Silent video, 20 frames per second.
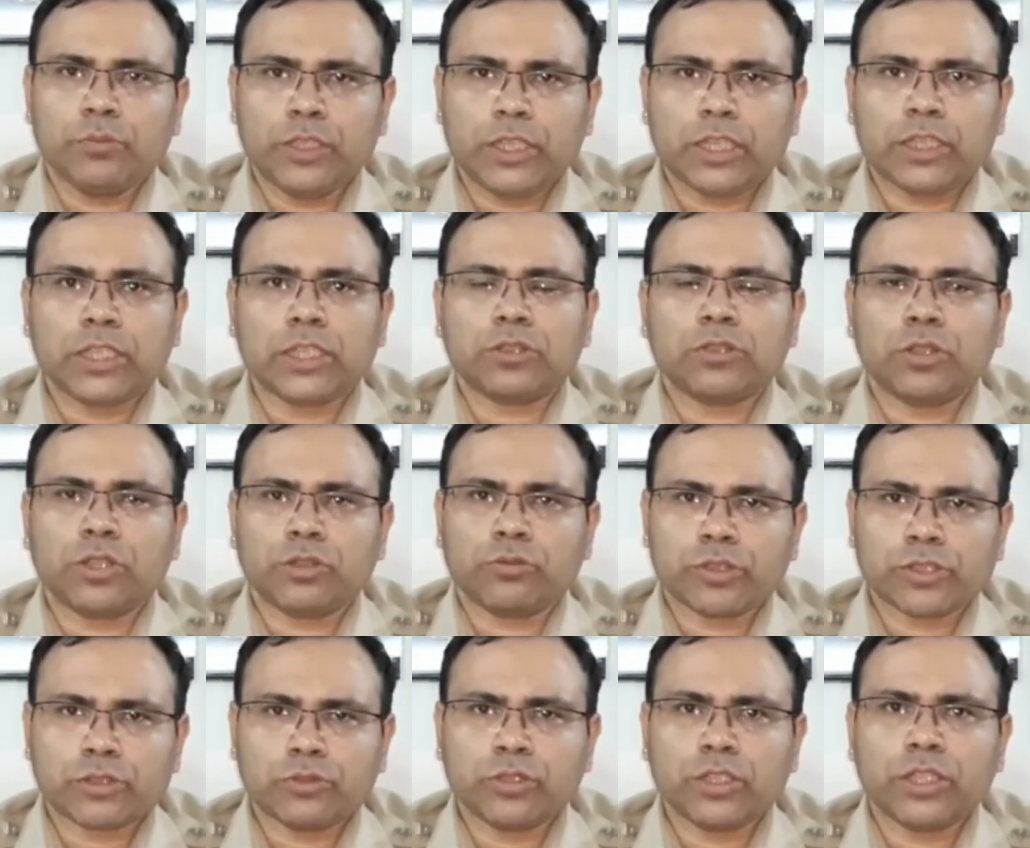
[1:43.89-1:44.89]
మీ అందరితో
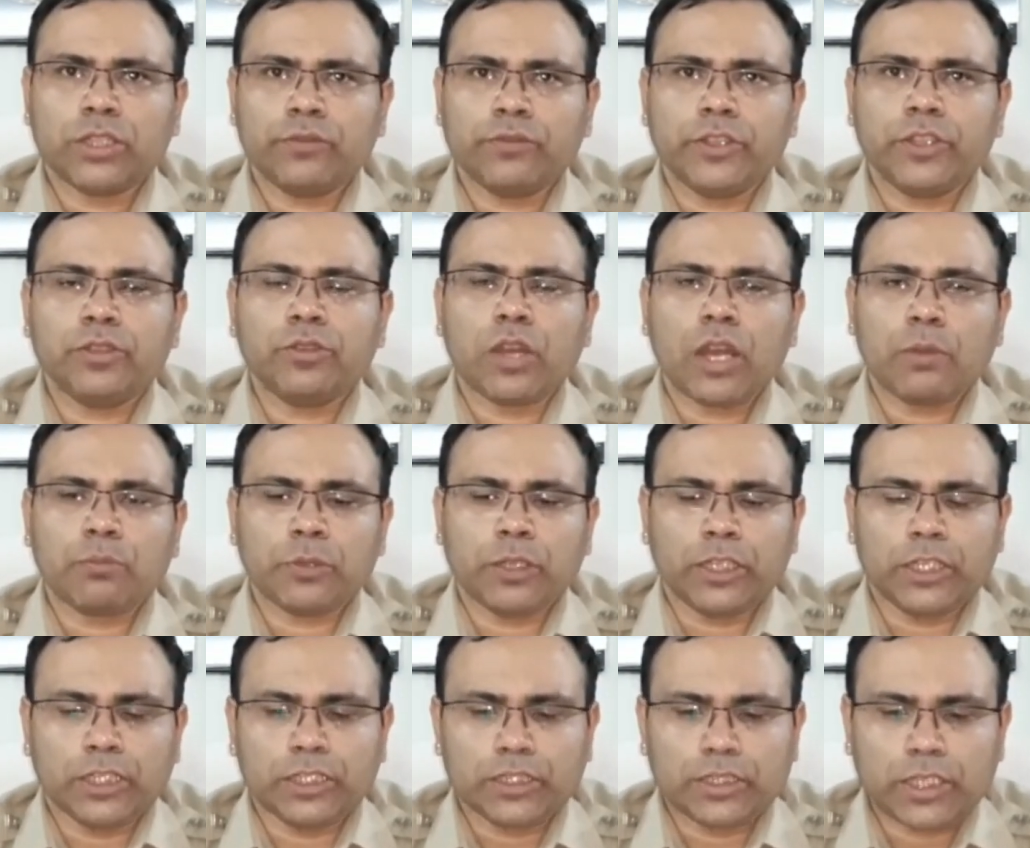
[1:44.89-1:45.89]
రిక్వెస్ట్ ఉంది ఈ వీడియో
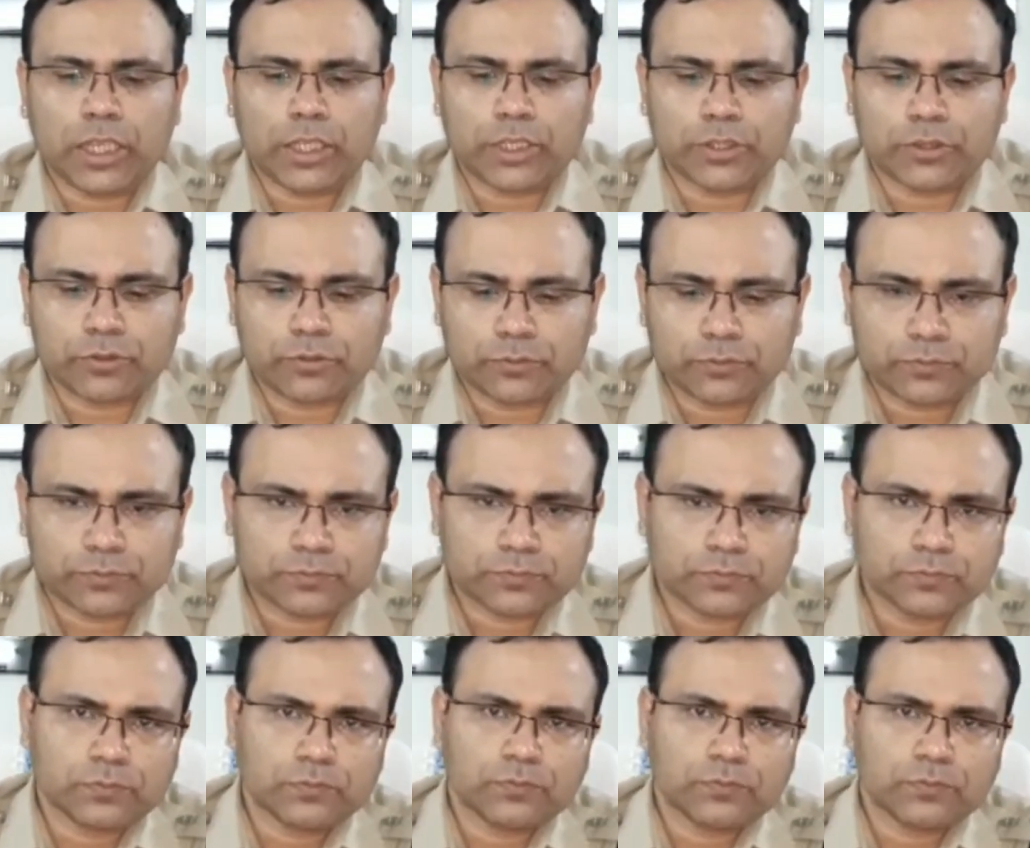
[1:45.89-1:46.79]
ఆపండి థ్యాంక్ యూ